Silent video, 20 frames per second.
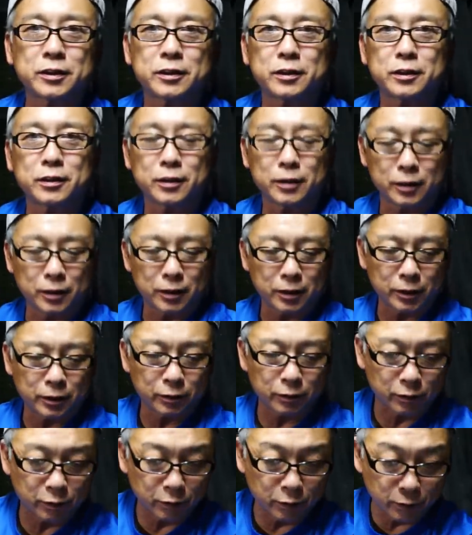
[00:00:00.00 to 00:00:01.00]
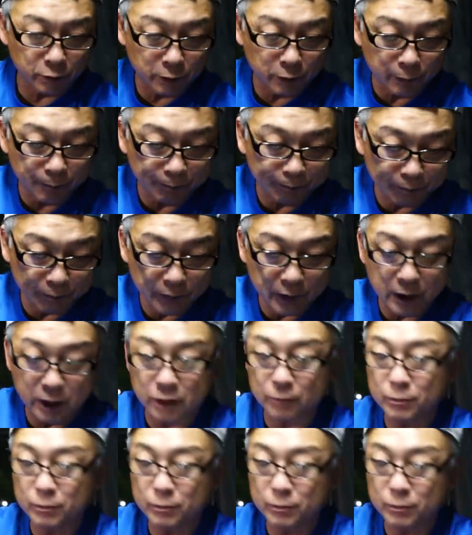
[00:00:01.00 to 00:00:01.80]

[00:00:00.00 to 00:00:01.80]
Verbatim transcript: えー、っと、